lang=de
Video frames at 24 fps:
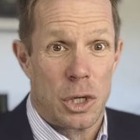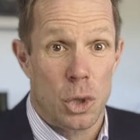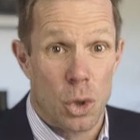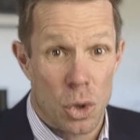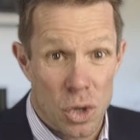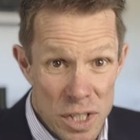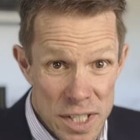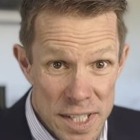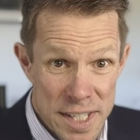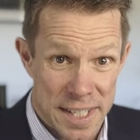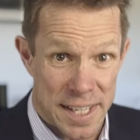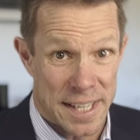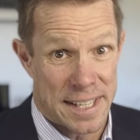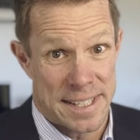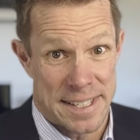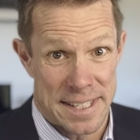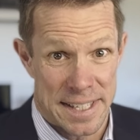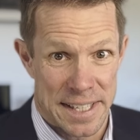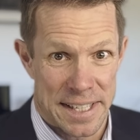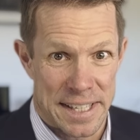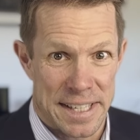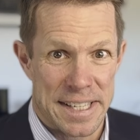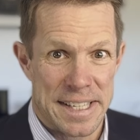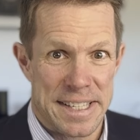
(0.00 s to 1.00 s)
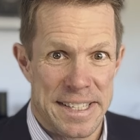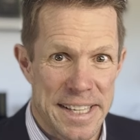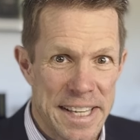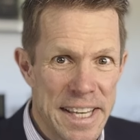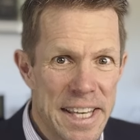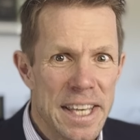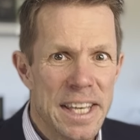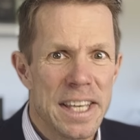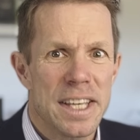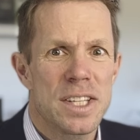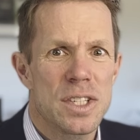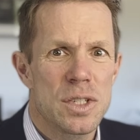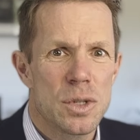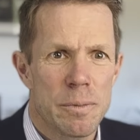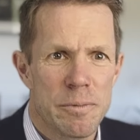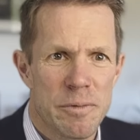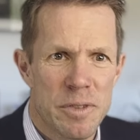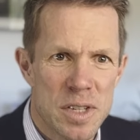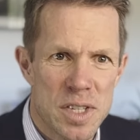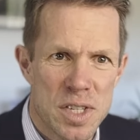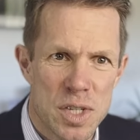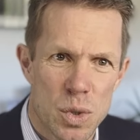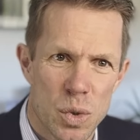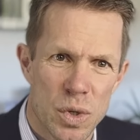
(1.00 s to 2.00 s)
Grundsätzlich sehe ich
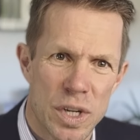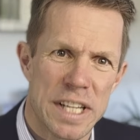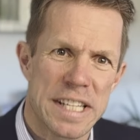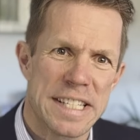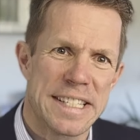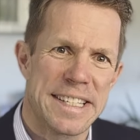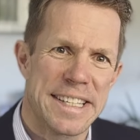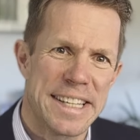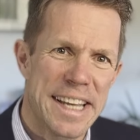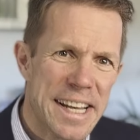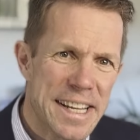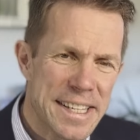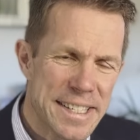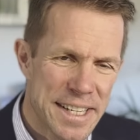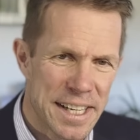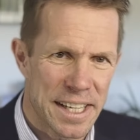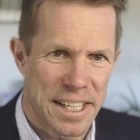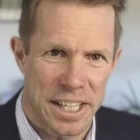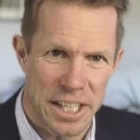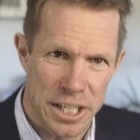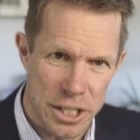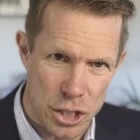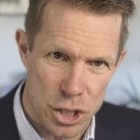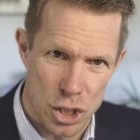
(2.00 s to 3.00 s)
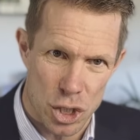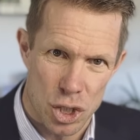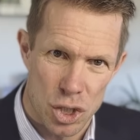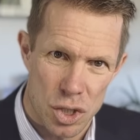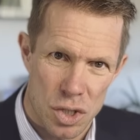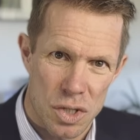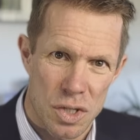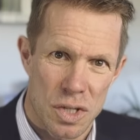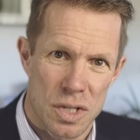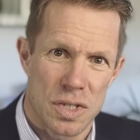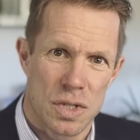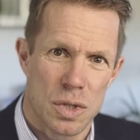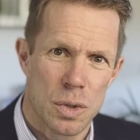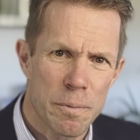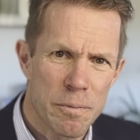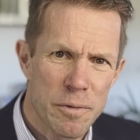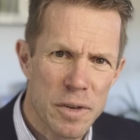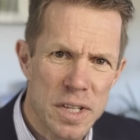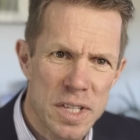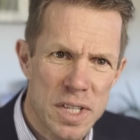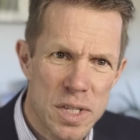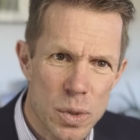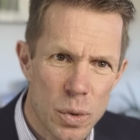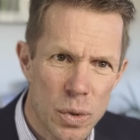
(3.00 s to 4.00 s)
Subventionen sehr, sehr kritisch
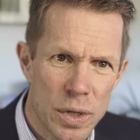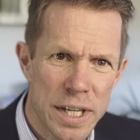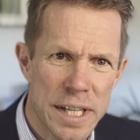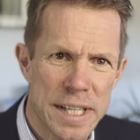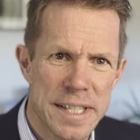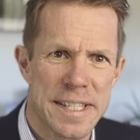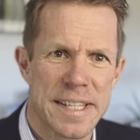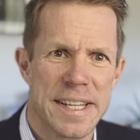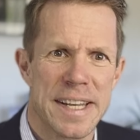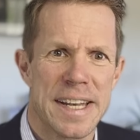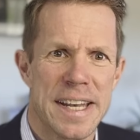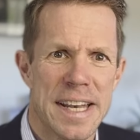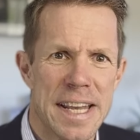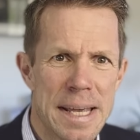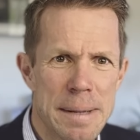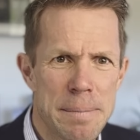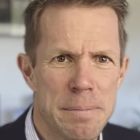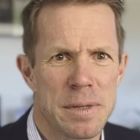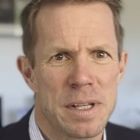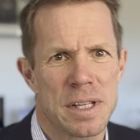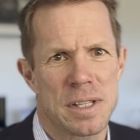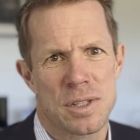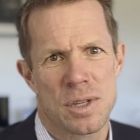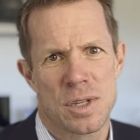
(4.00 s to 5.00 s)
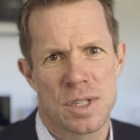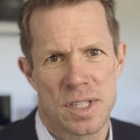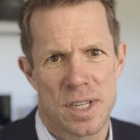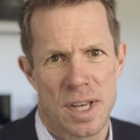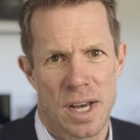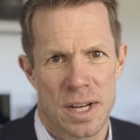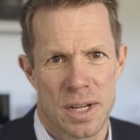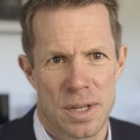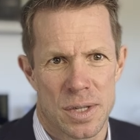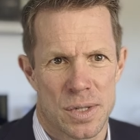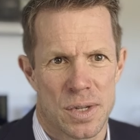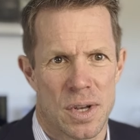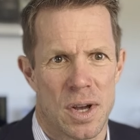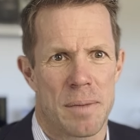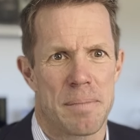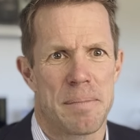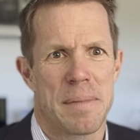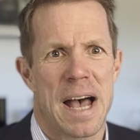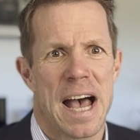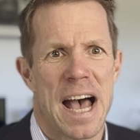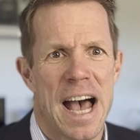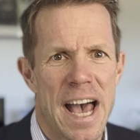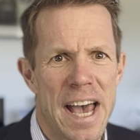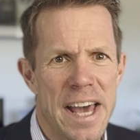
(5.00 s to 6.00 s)
Subventionen sind neben den Sozialausgaben
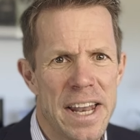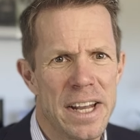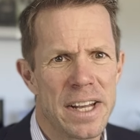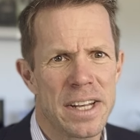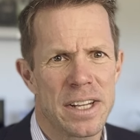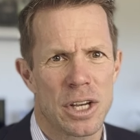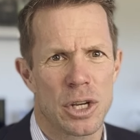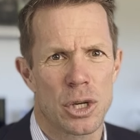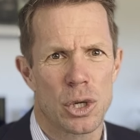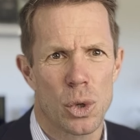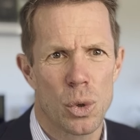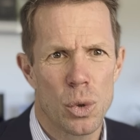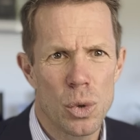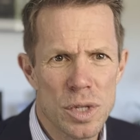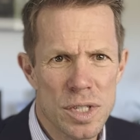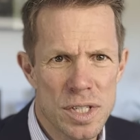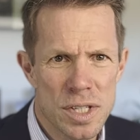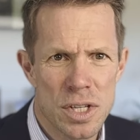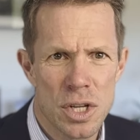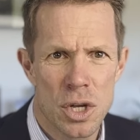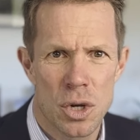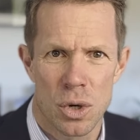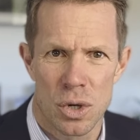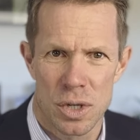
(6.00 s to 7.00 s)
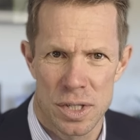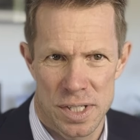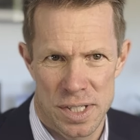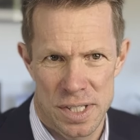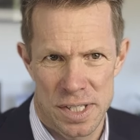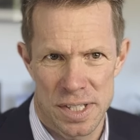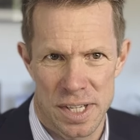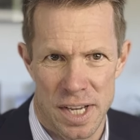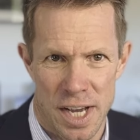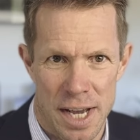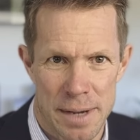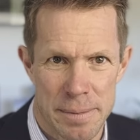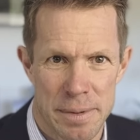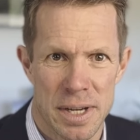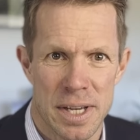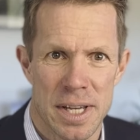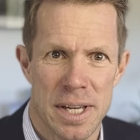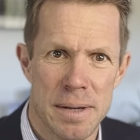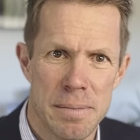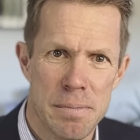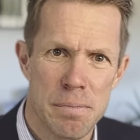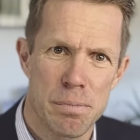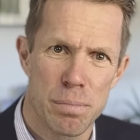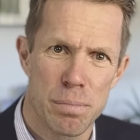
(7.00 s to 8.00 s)
einer der größten Kostentreiber im